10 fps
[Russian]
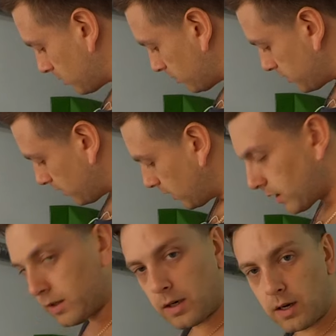собственно,
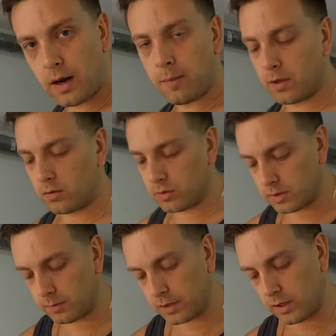картер к раме. То есть
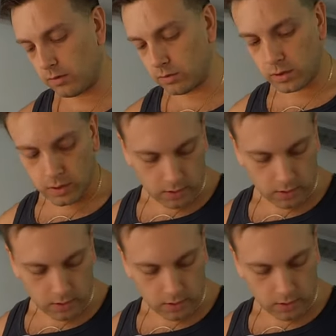там такая вот